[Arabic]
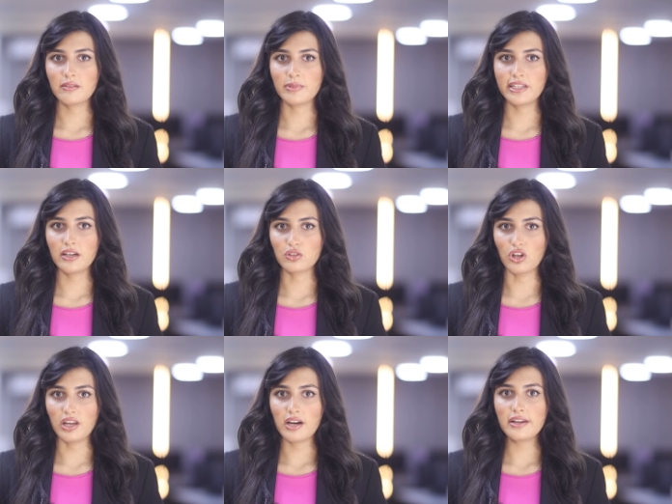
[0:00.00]
مليار
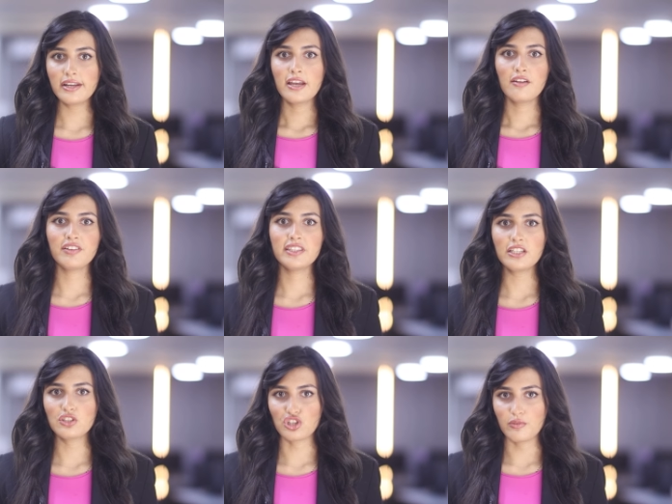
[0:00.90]
دولار في
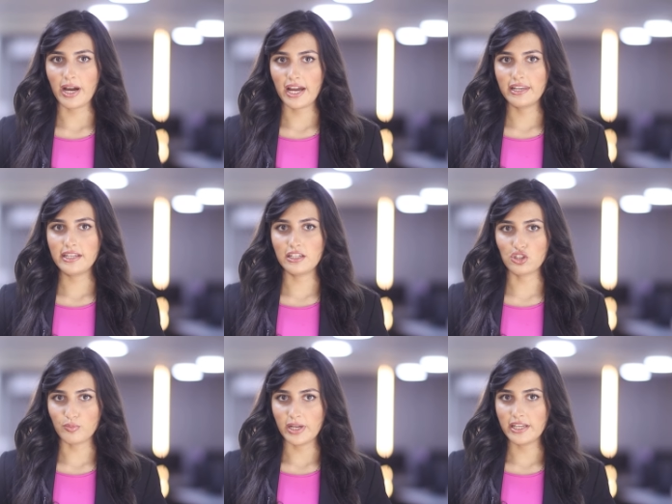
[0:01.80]
الناتج المحلي
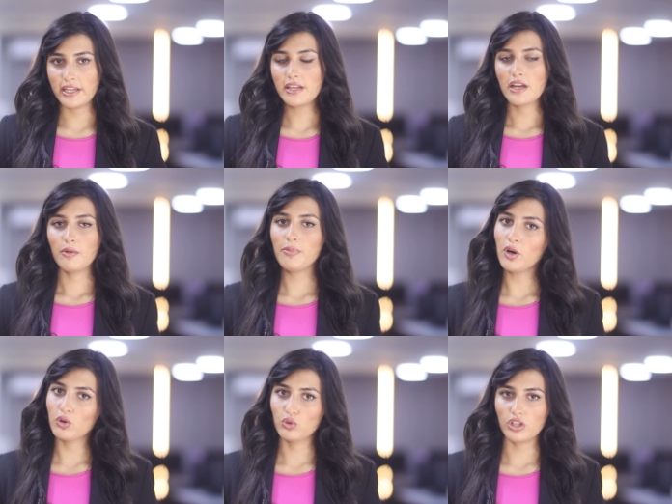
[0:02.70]
الإجمالي
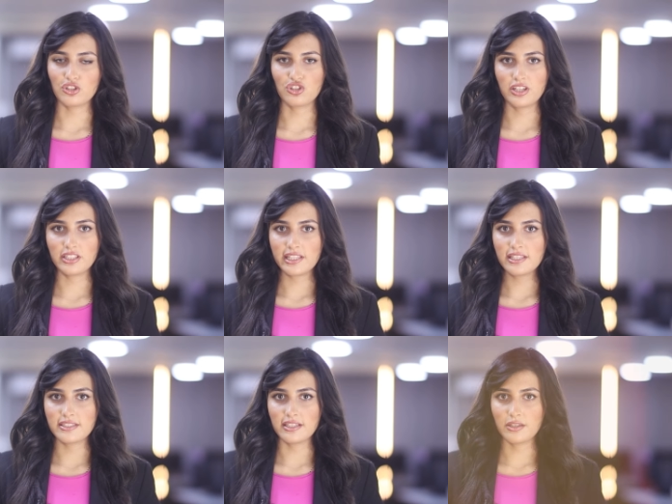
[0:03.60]
بحلول
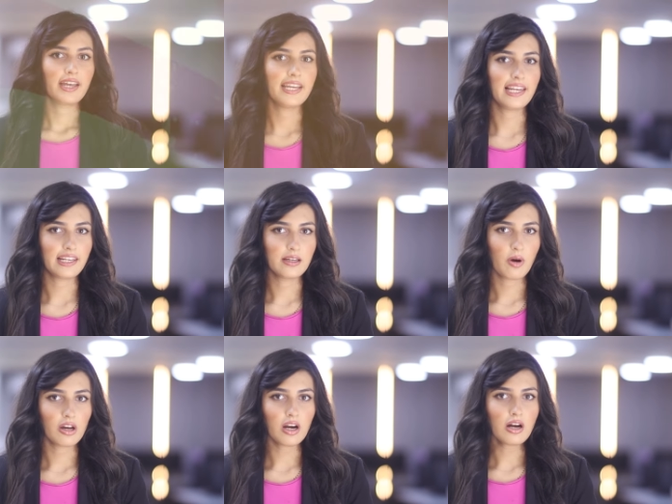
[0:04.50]
2030 إلى
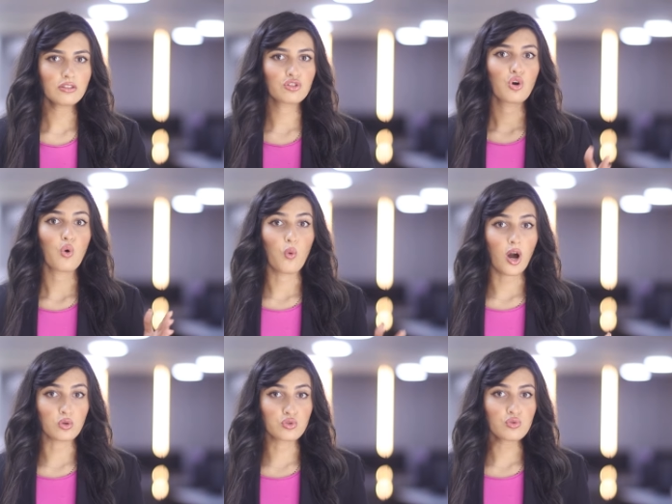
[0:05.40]
الإمارات
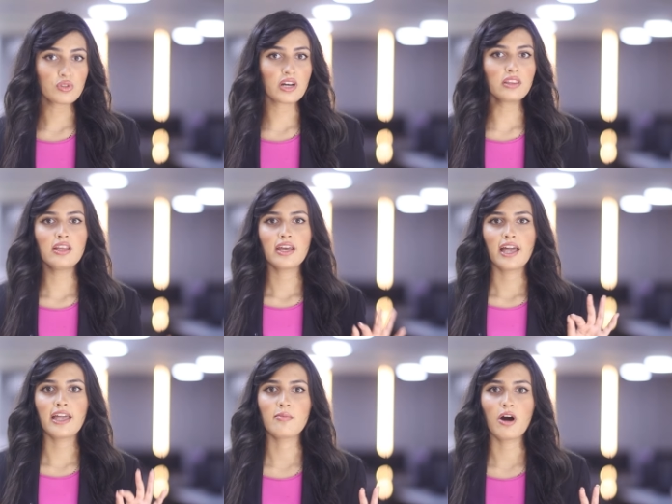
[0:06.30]
وخصوصا
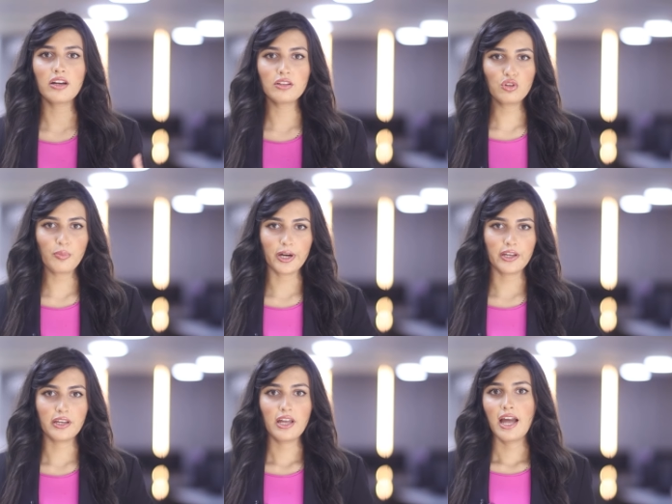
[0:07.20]
إمارة
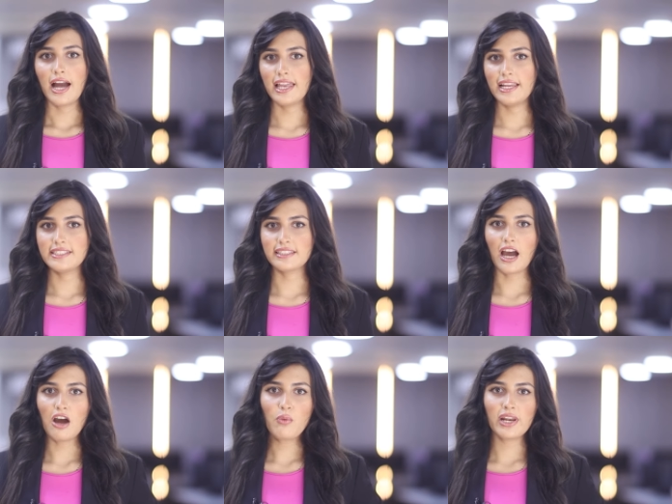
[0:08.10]
دبي التي
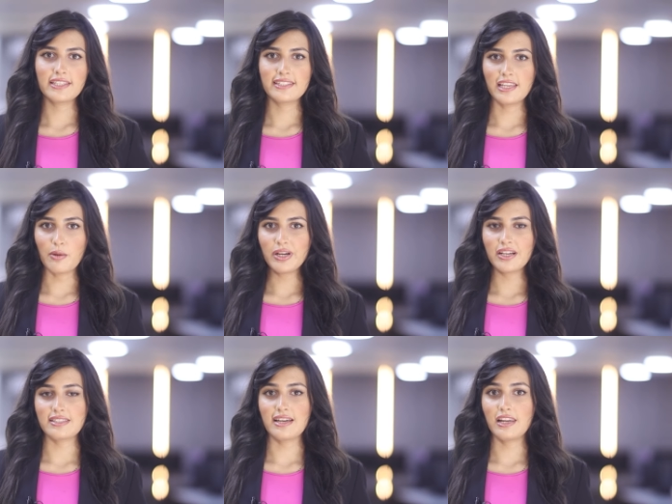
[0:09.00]
تحولت إلى
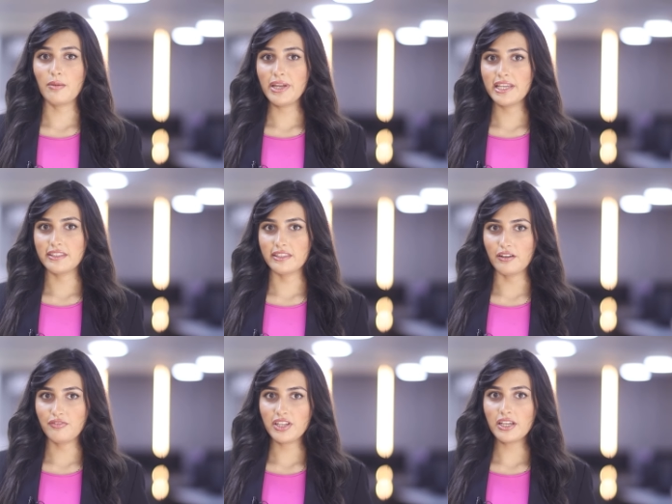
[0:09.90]
مركز عالمي
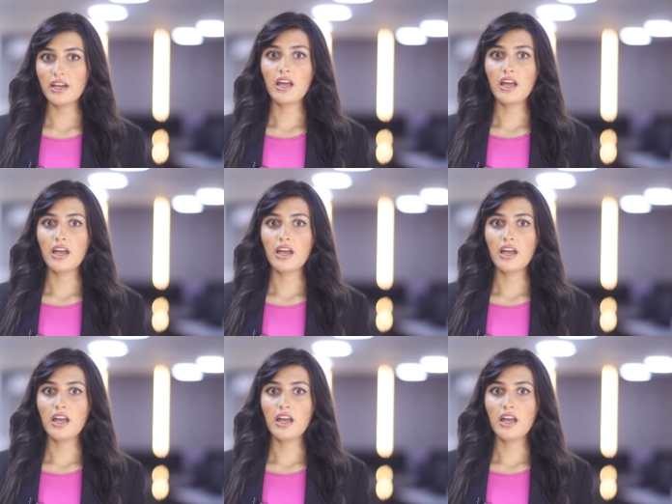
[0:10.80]
للترفيه